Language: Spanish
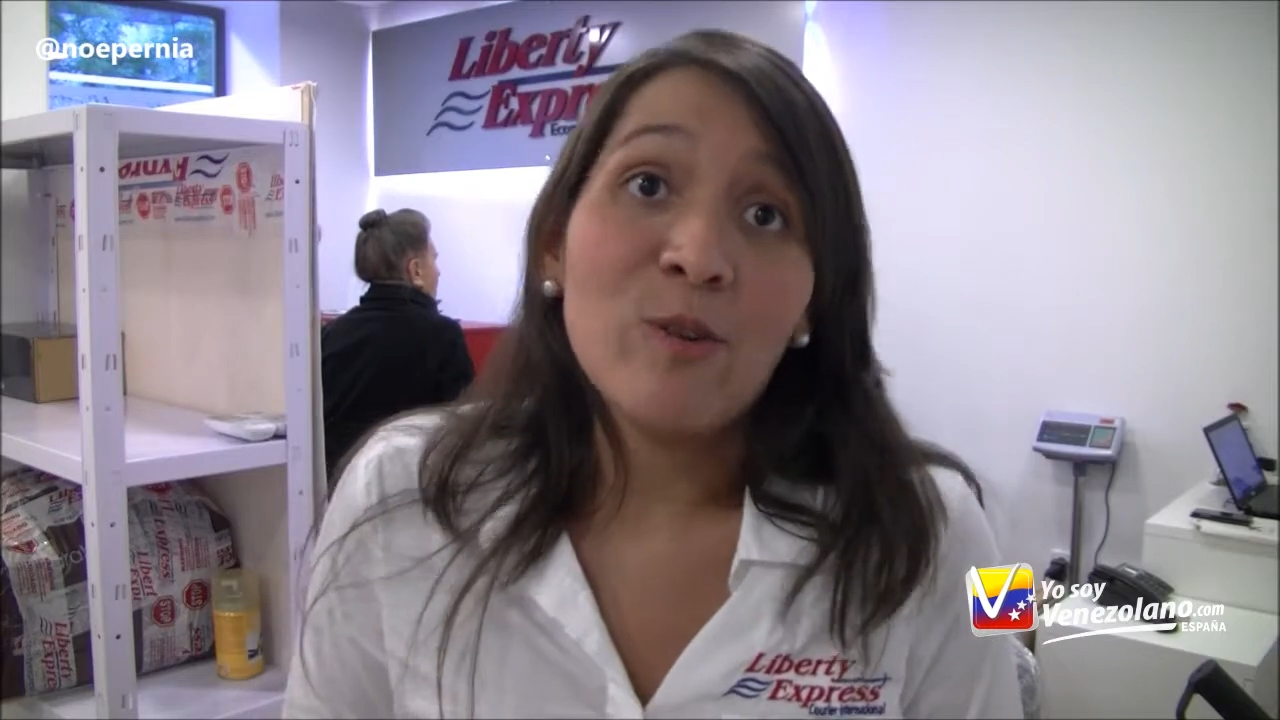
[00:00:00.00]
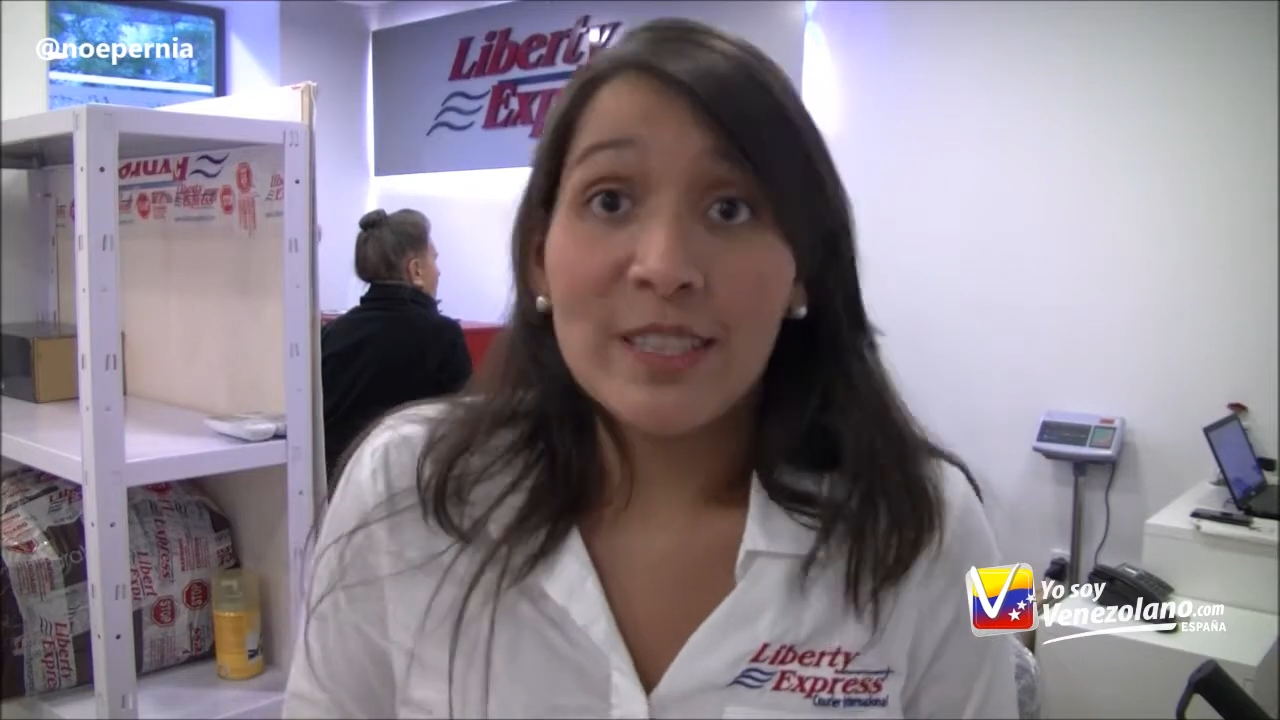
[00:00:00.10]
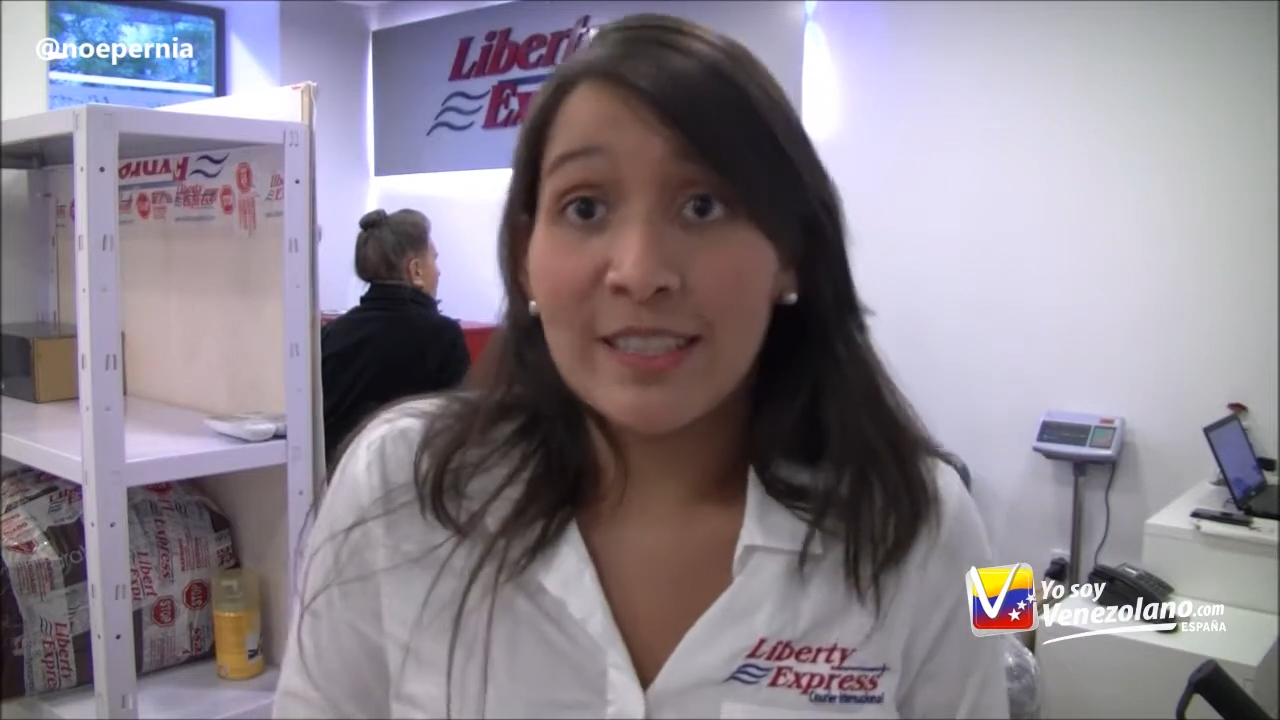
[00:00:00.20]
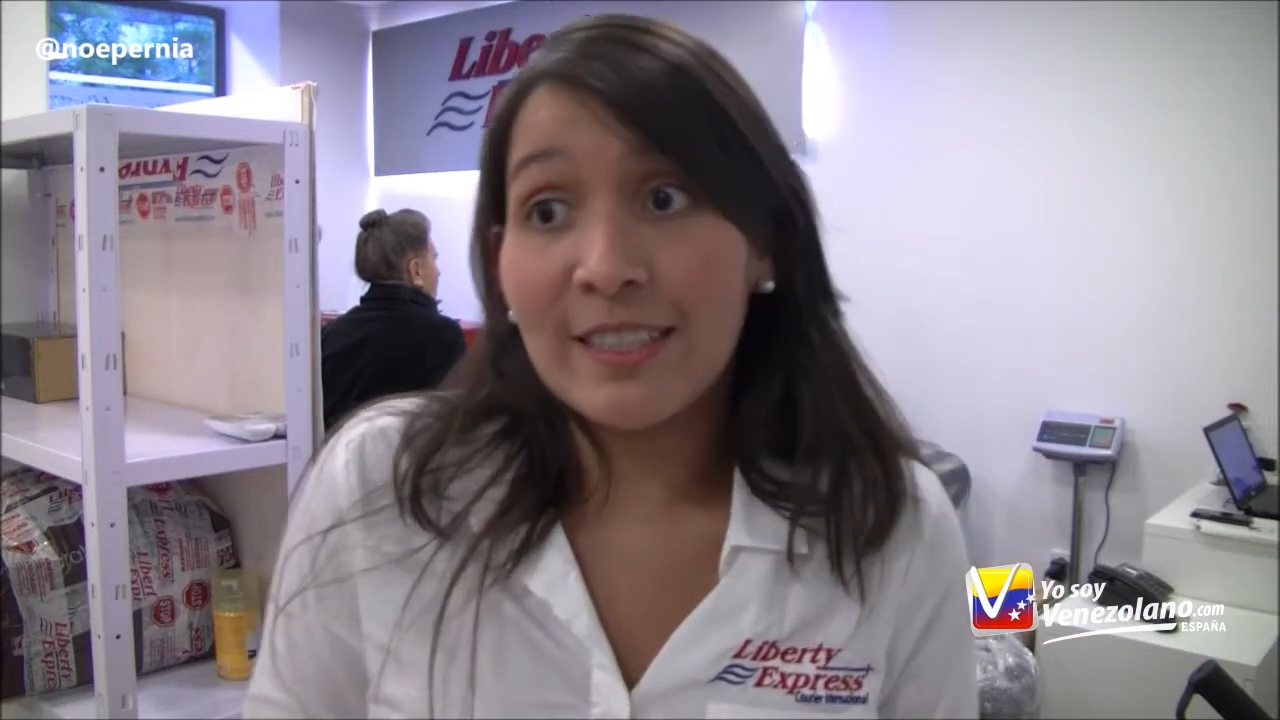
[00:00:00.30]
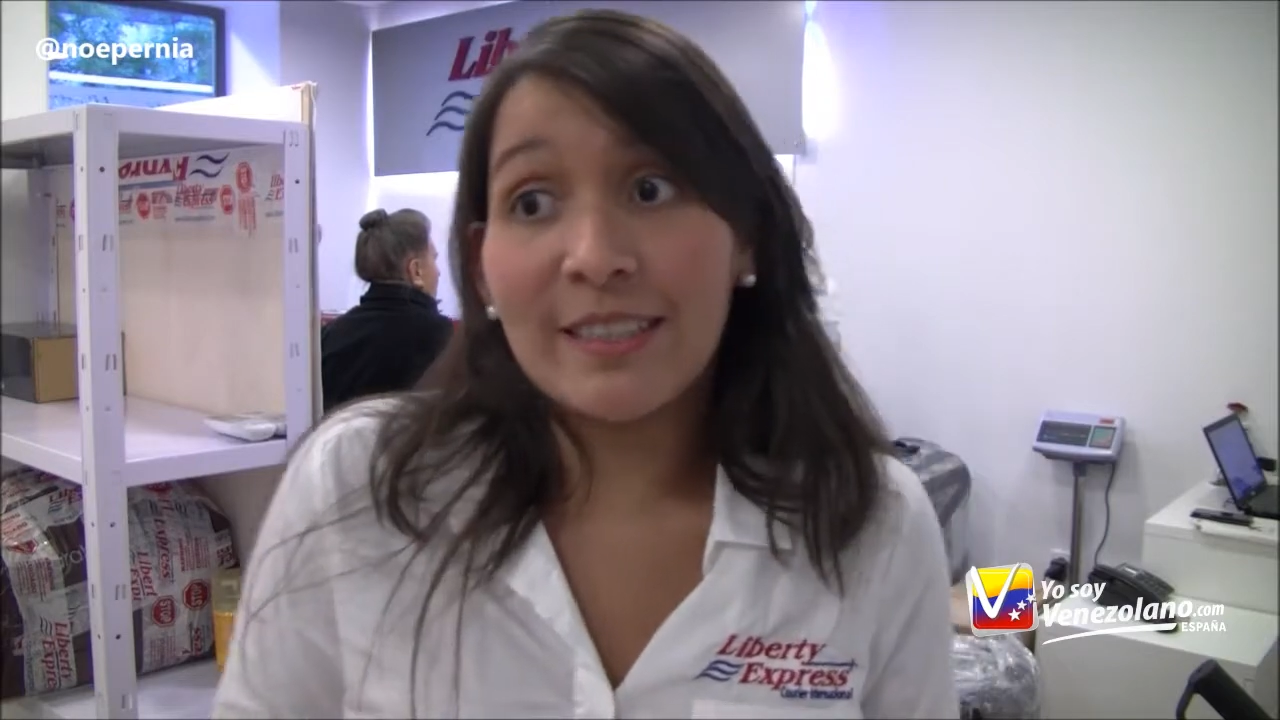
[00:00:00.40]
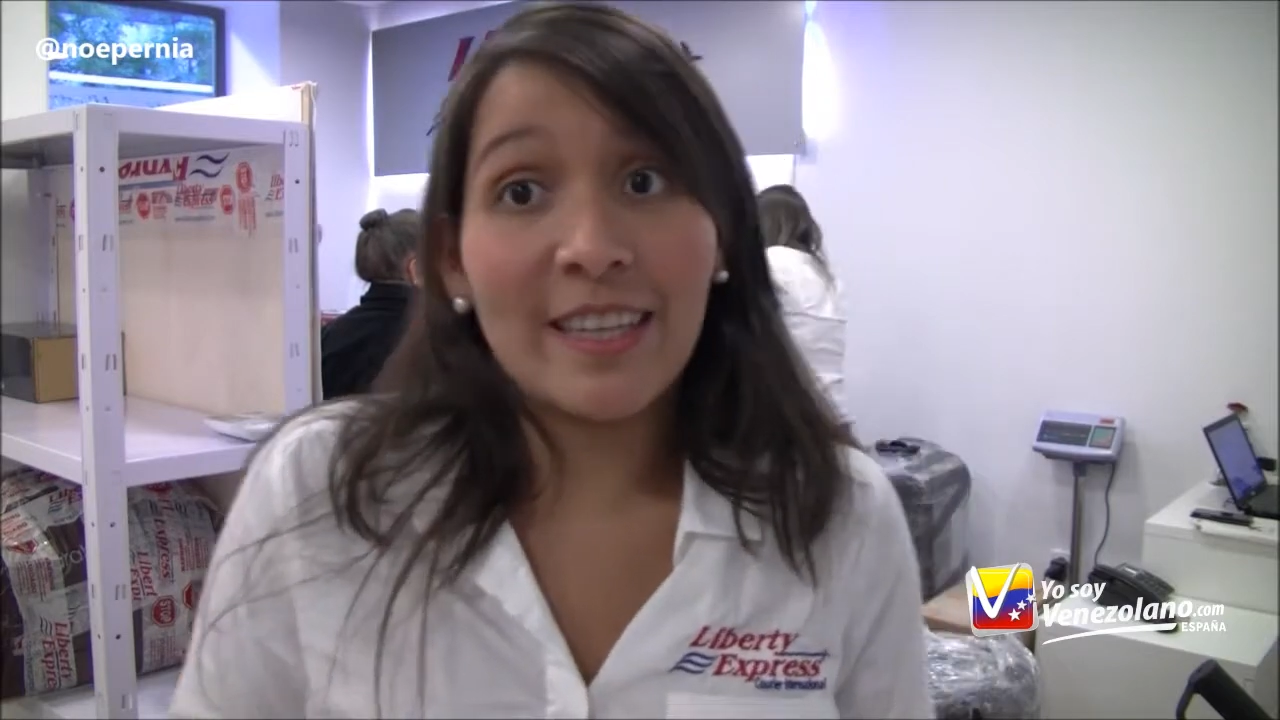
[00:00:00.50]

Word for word: lo hacen